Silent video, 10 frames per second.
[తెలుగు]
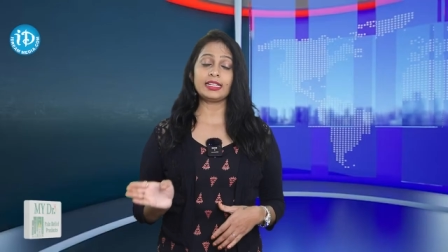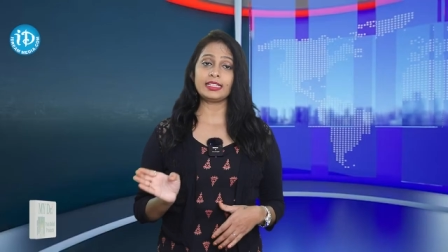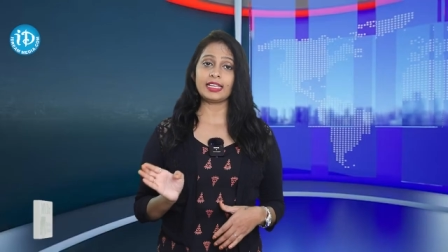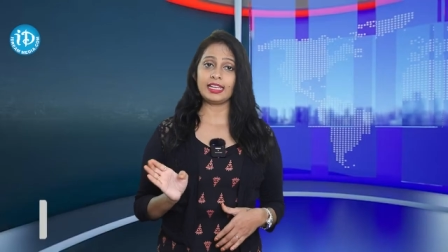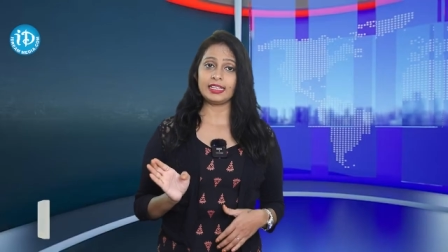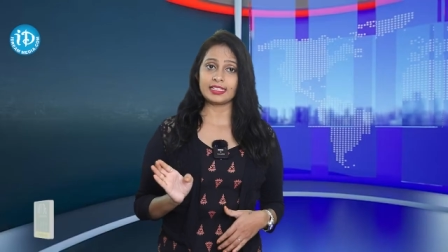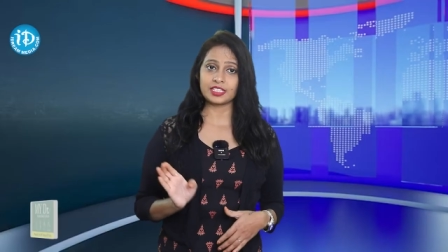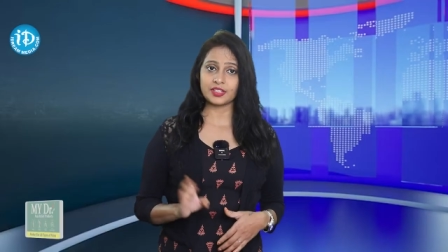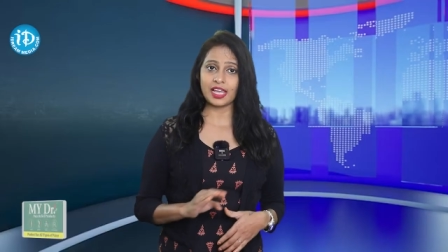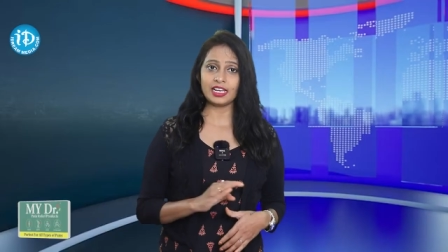తనదైన
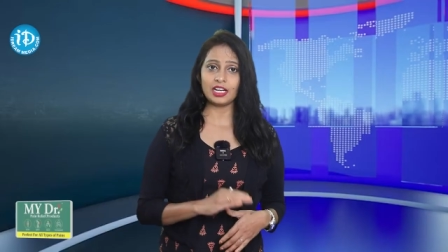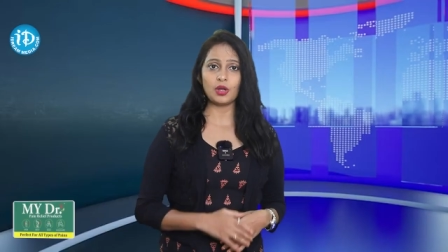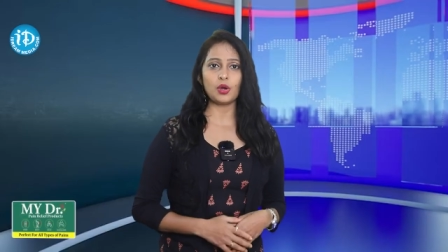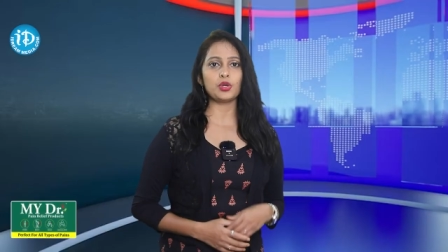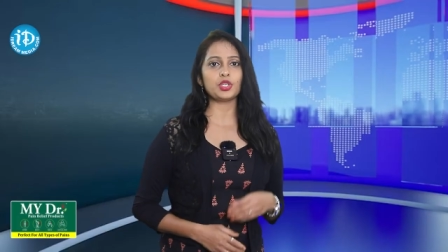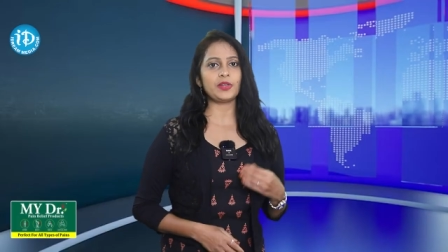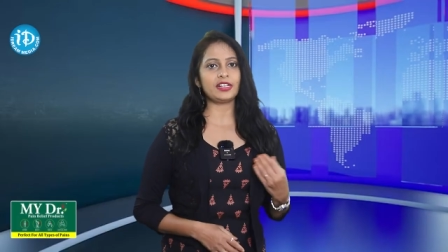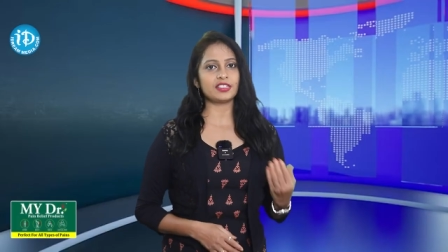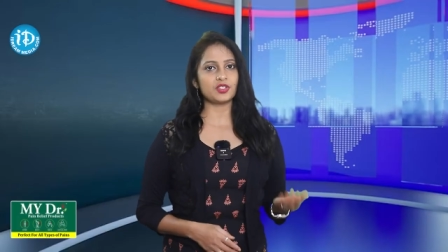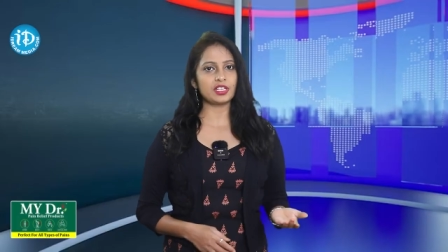స్టైల్లో
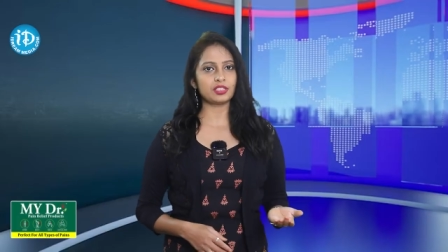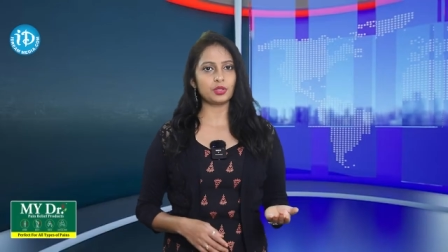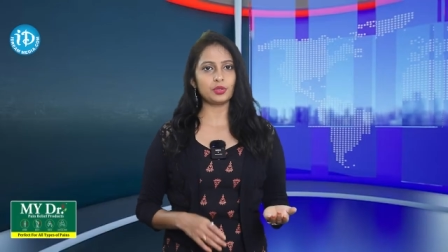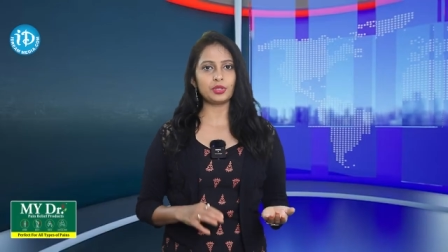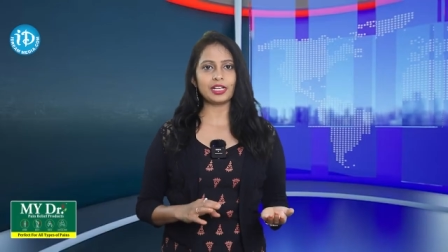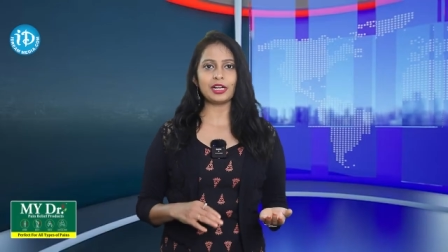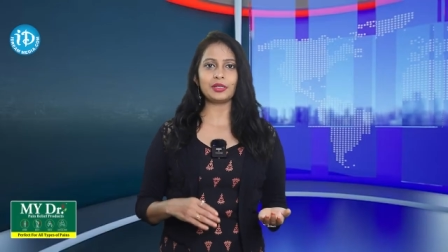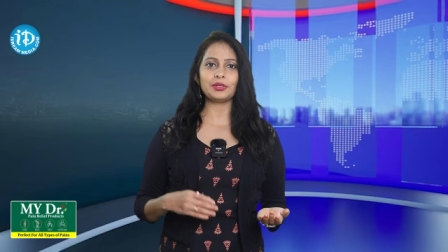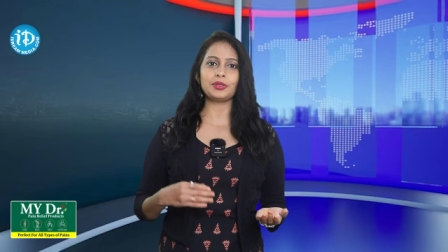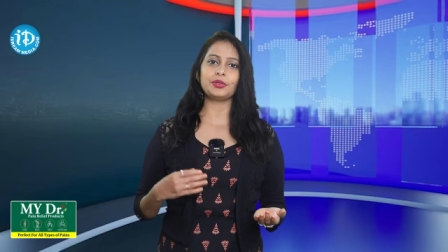ట్వీట్స్ చేస్తూ
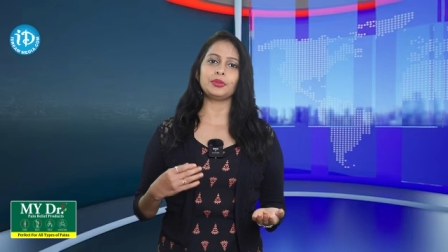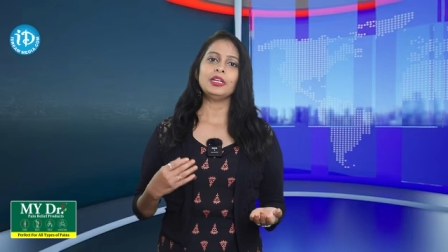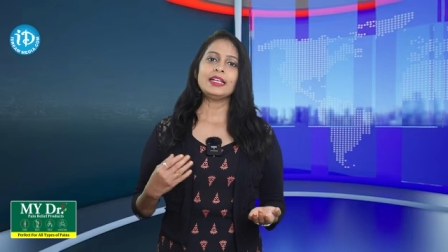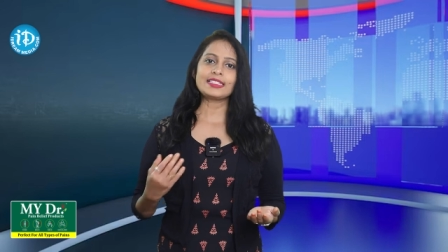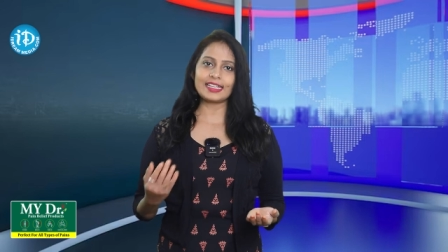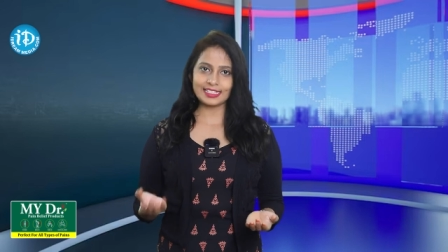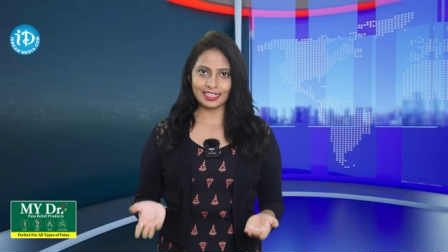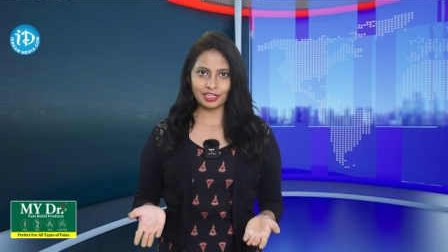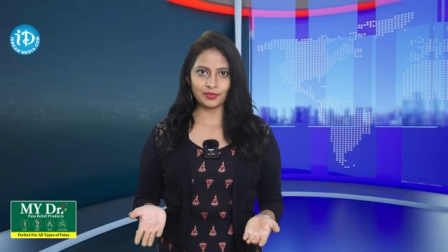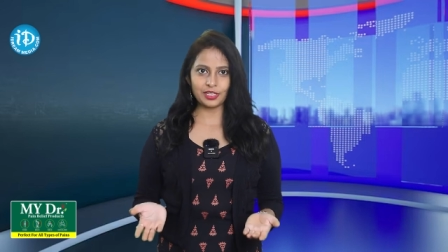ఉంటాడు
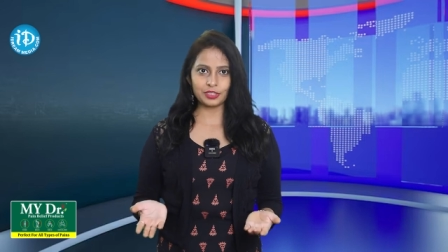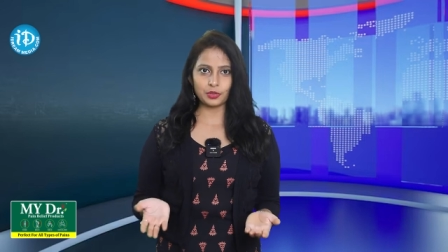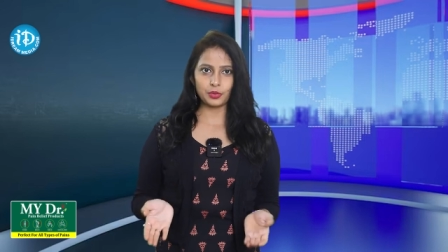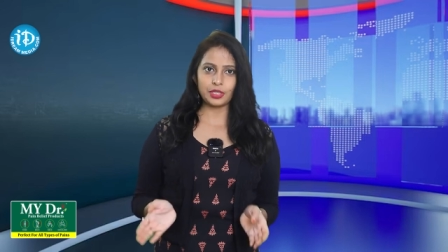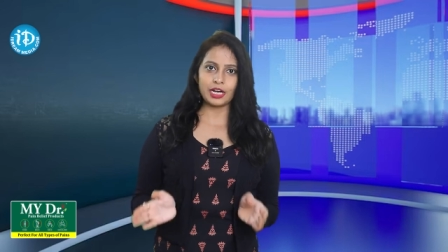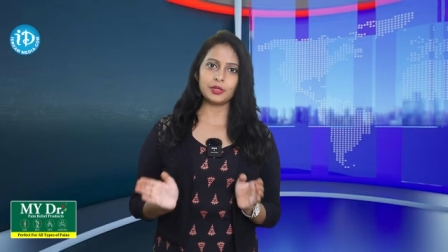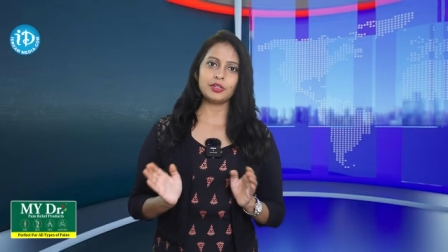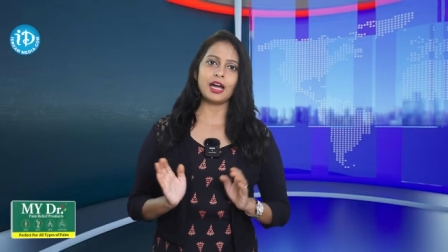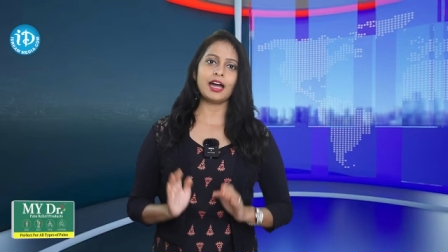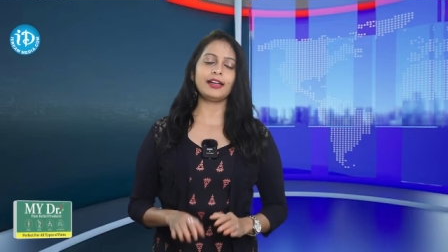సెటైర్లు వేస్తూ ఉంటాడు
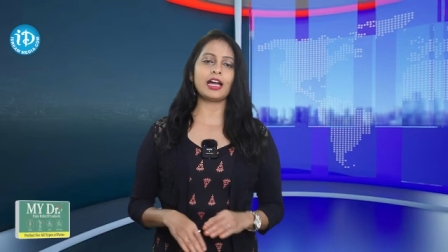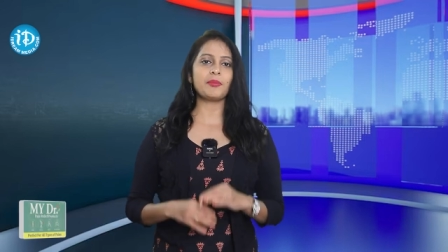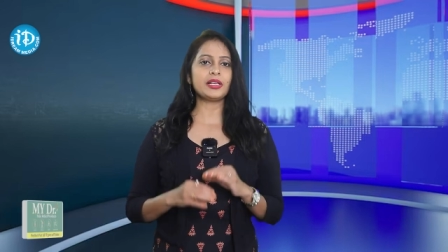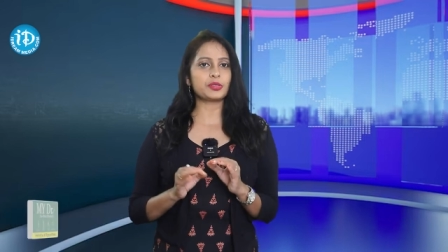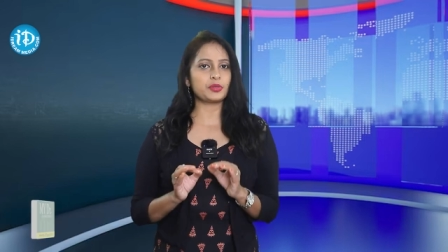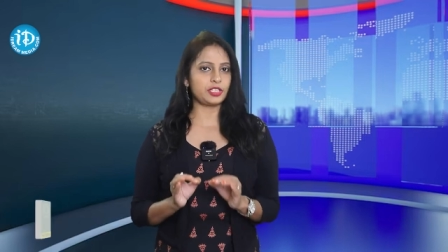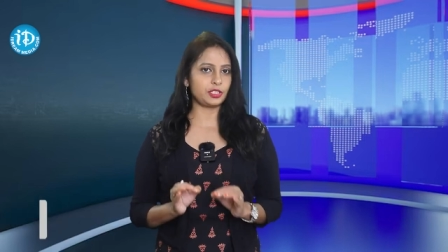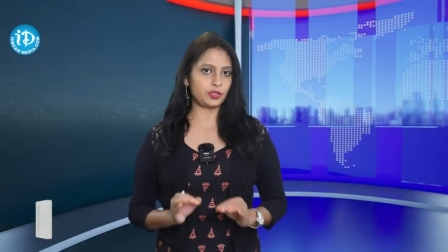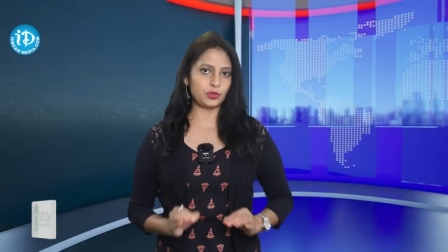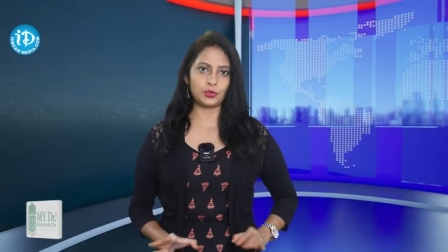హంగామా
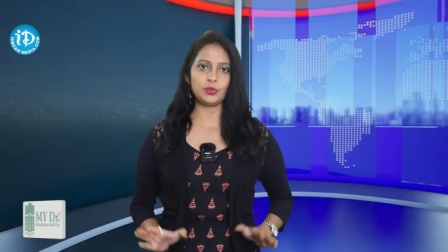సృష్టిస్తూ